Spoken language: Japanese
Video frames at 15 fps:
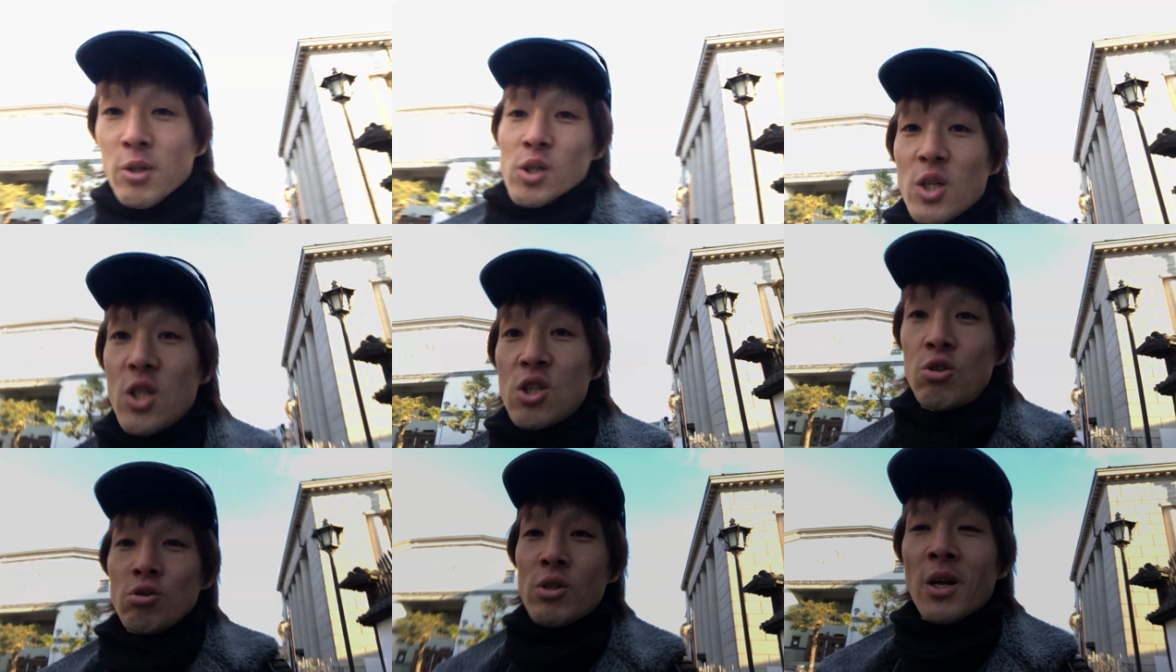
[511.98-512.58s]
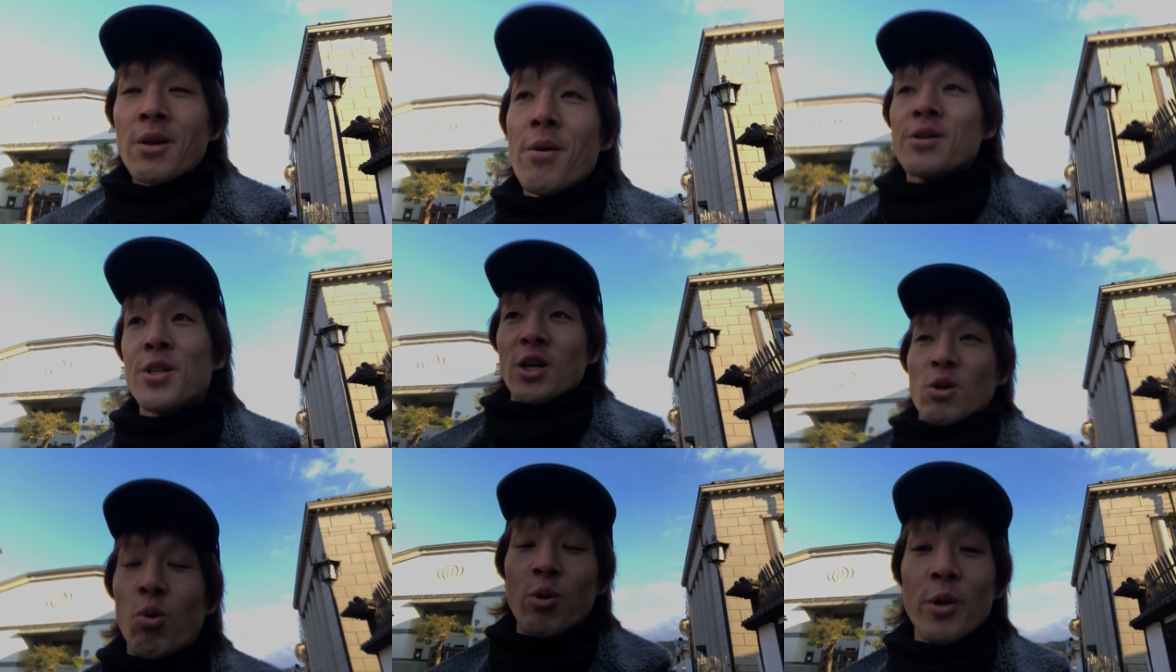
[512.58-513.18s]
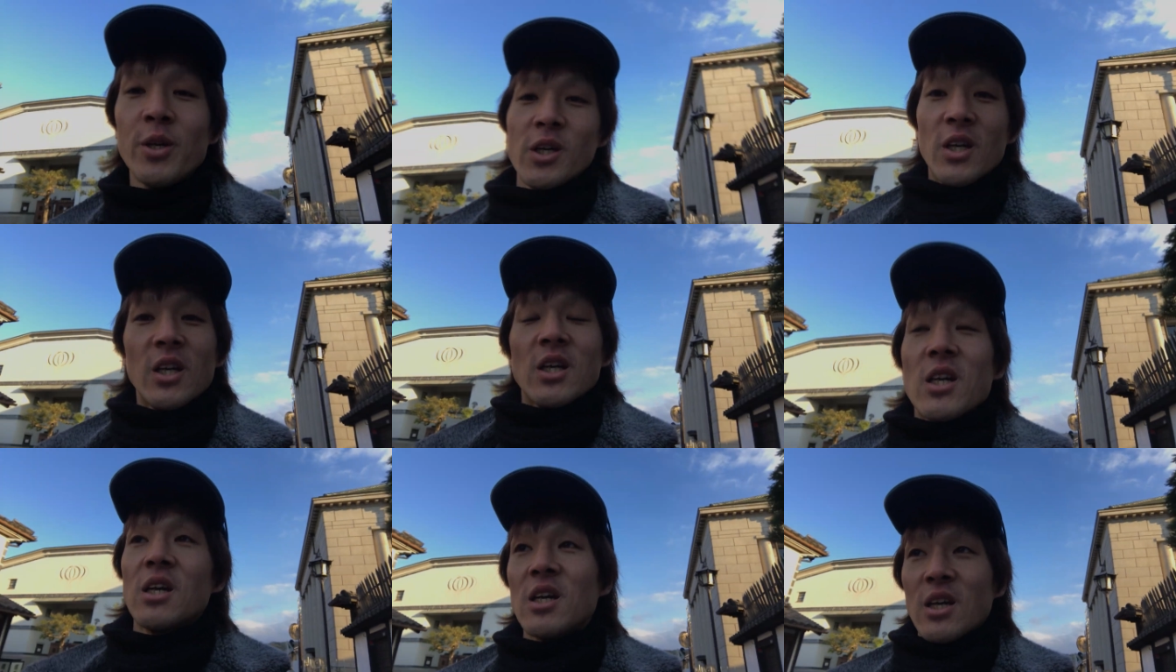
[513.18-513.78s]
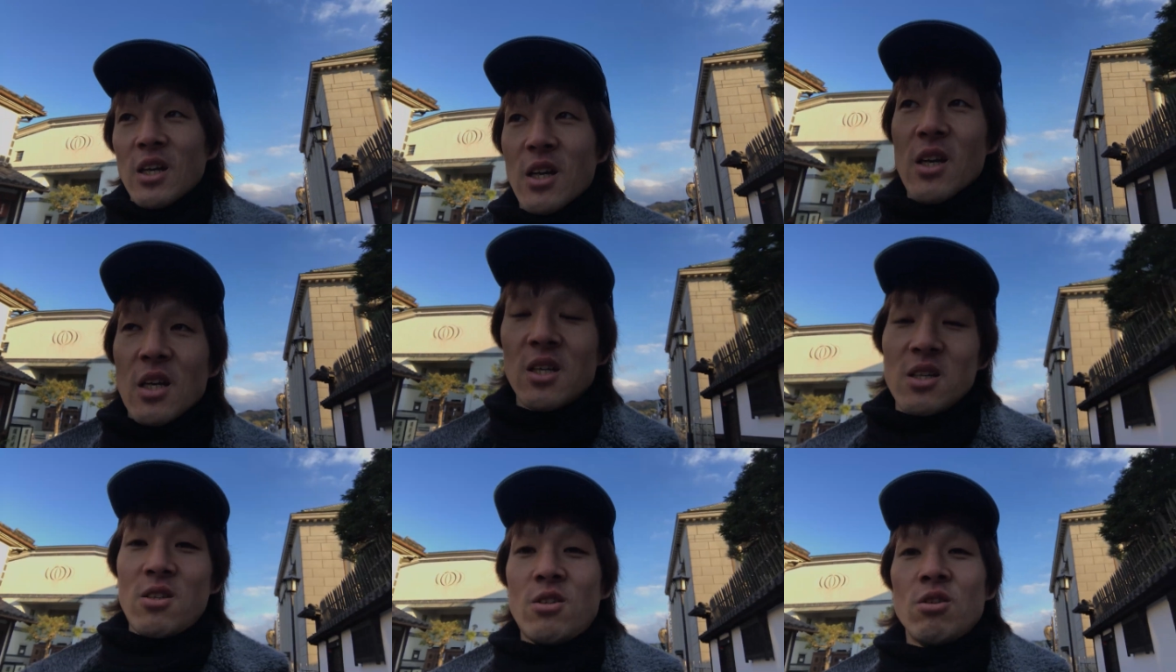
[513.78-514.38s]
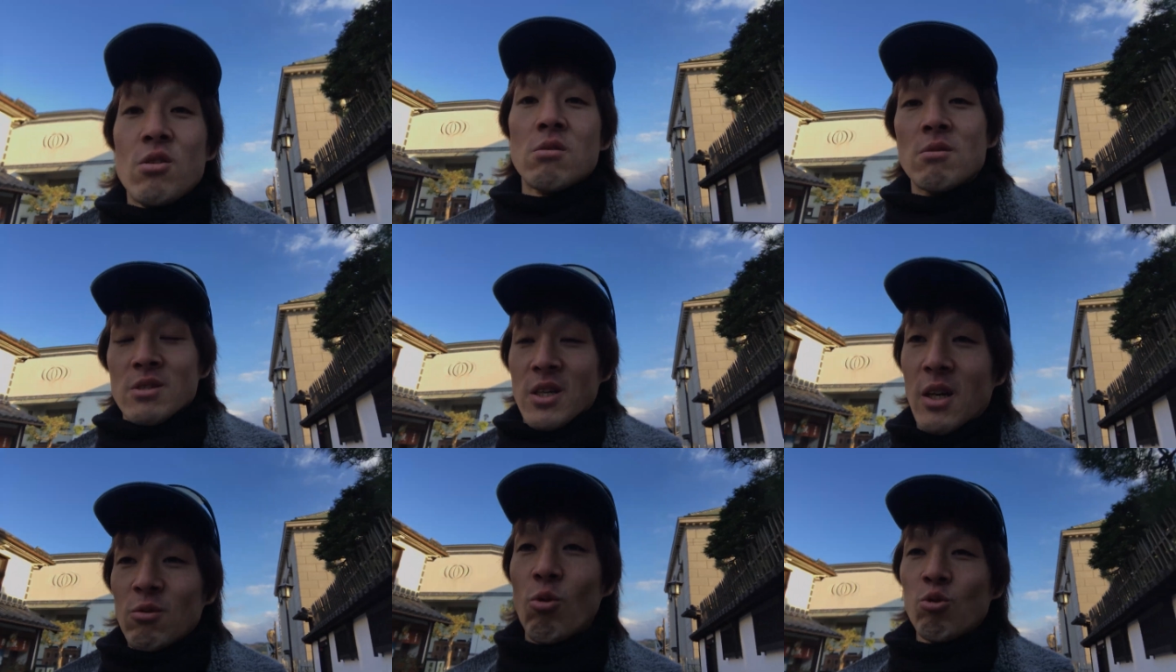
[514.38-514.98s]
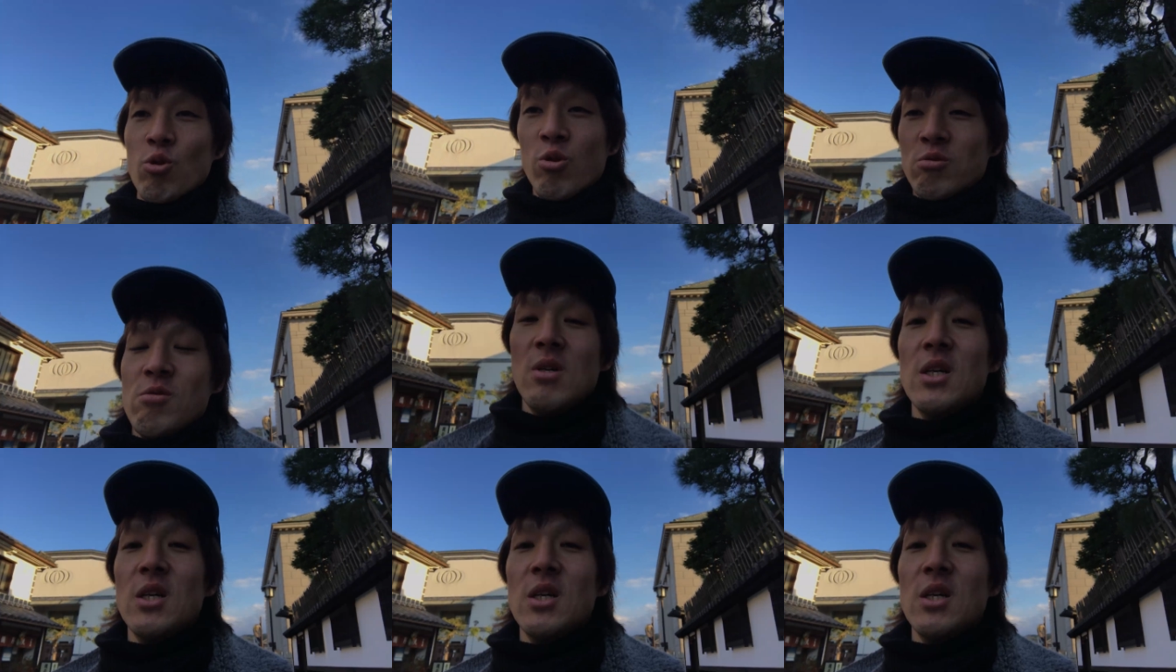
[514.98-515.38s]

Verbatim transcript: い一周してきましたこう一周しましたこ